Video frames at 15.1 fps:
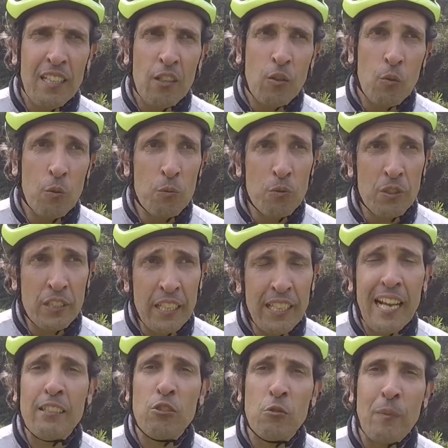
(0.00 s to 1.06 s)
com uns
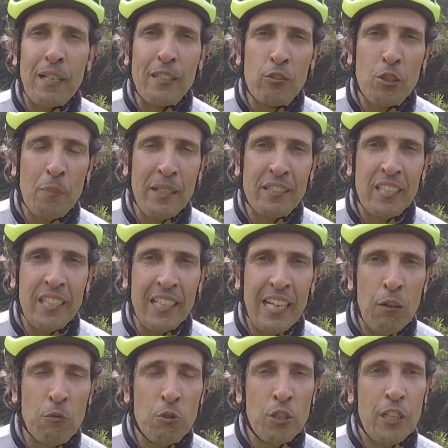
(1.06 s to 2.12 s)
500 metros de
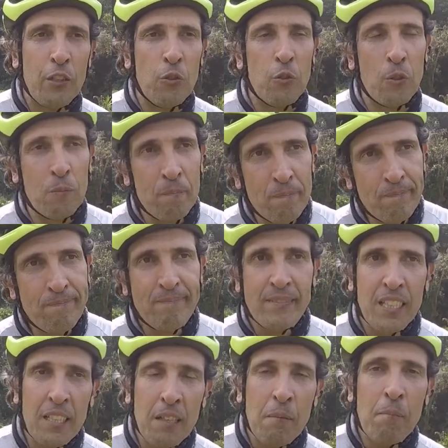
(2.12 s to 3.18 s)
altimetria. É um giro
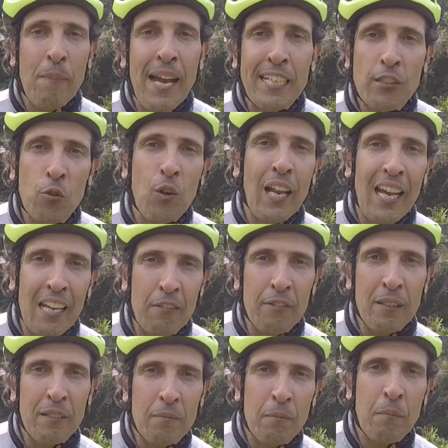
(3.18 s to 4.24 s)

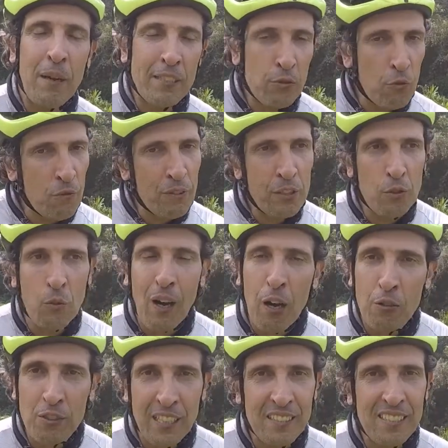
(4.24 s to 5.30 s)
médio-leve, mas com
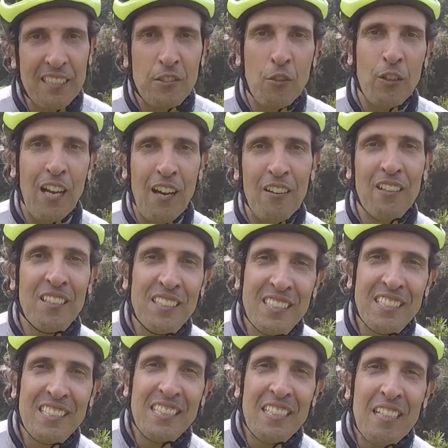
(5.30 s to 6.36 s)
visual sensacional.
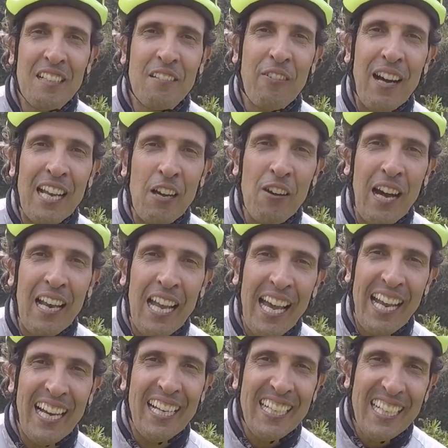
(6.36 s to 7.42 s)
Valeu,
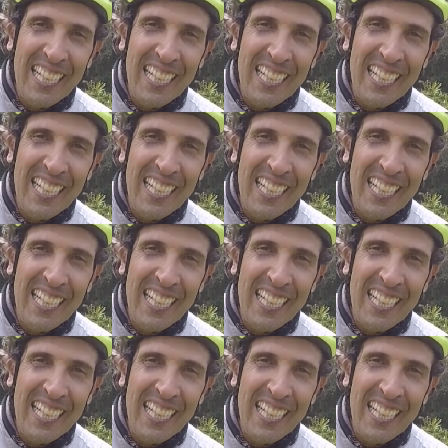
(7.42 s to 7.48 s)
galera!